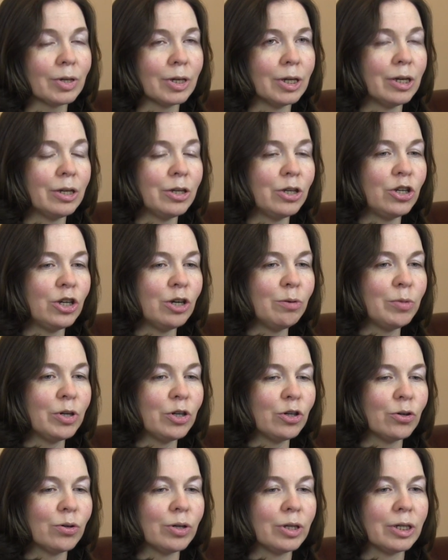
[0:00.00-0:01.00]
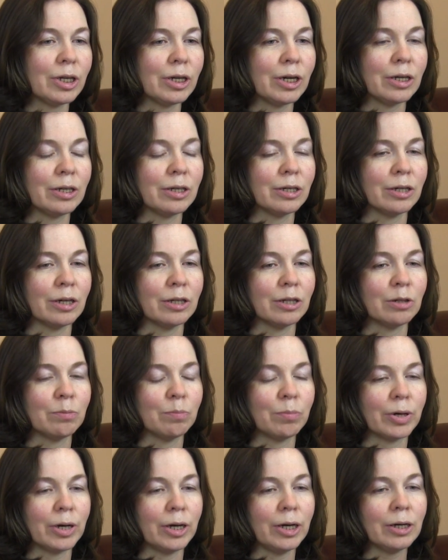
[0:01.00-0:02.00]
И чем еще интересен этот
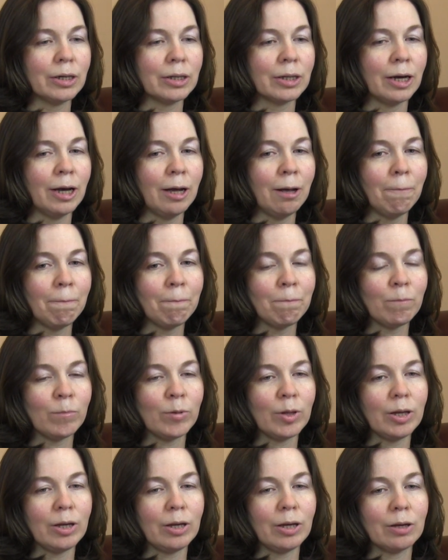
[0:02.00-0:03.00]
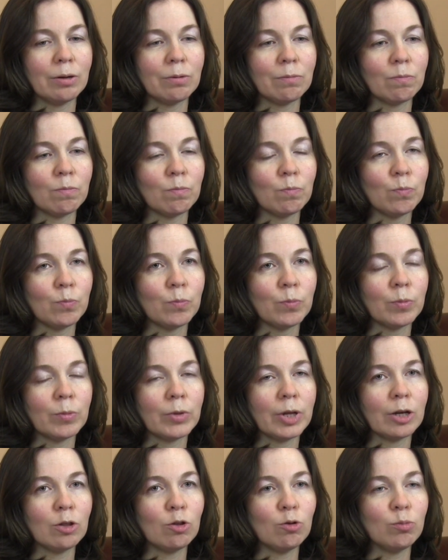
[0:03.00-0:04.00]
проект? И
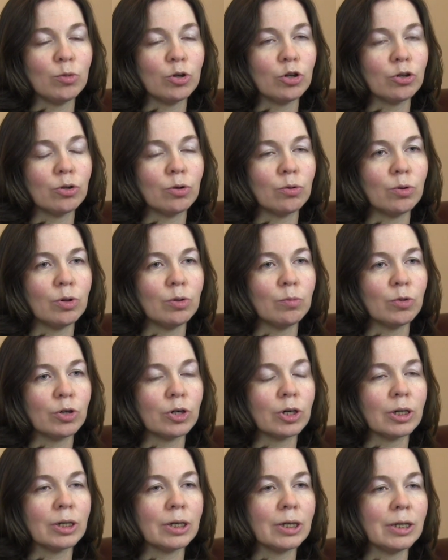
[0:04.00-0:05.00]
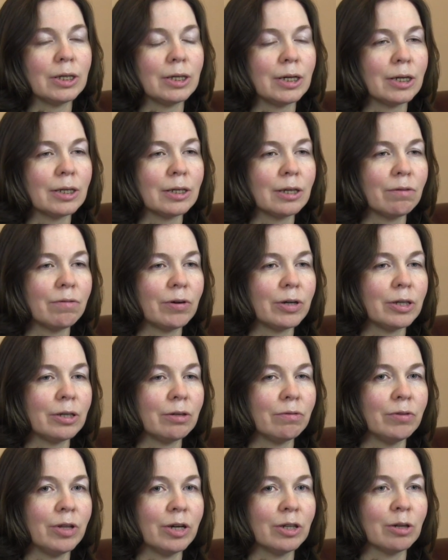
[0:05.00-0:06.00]
я думаю, что он может
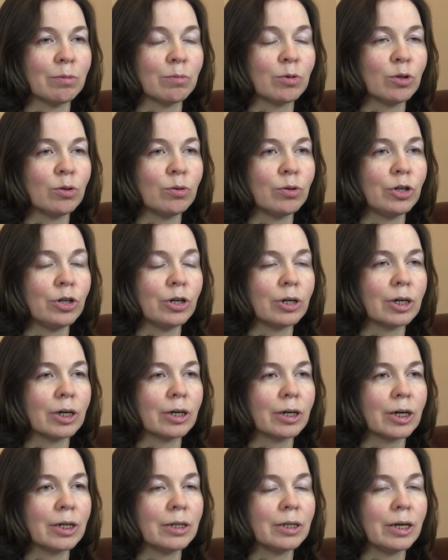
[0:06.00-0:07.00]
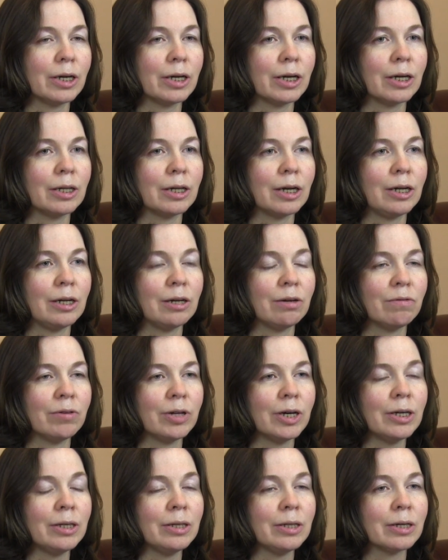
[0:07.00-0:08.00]
заинтересовать в данном случае как раз региональные
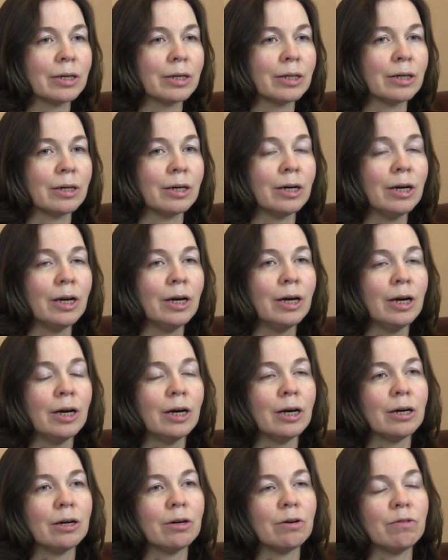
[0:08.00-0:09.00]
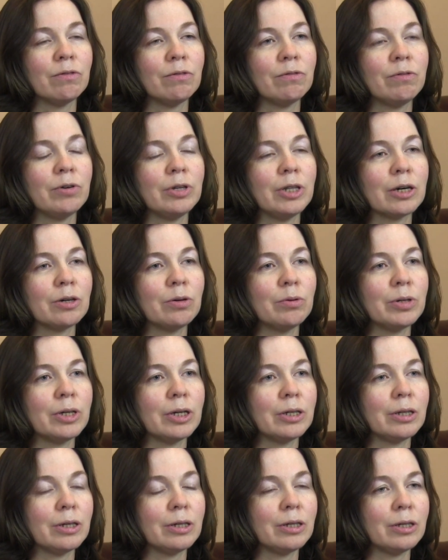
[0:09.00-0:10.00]
власти, где э, вы
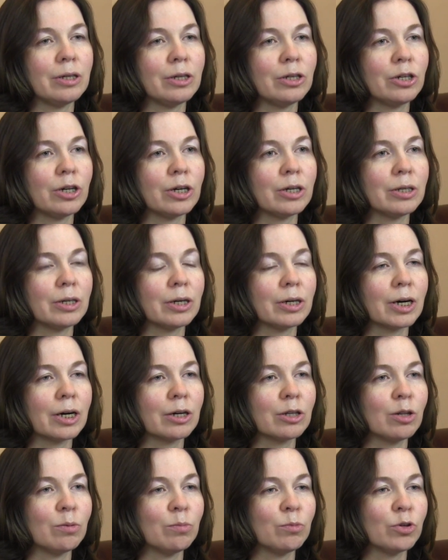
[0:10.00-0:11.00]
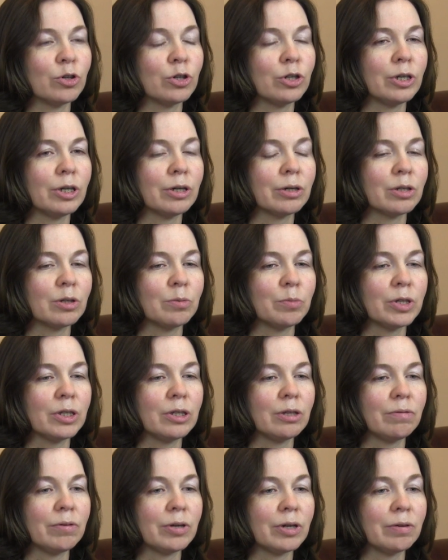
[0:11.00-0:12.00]
находитесь сейчас и как-то можете их
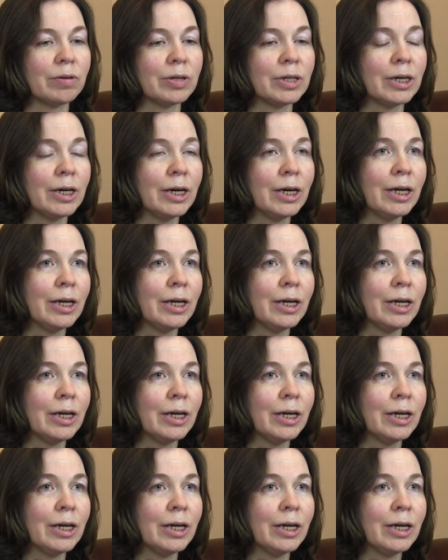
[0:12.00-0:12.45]
замотивировать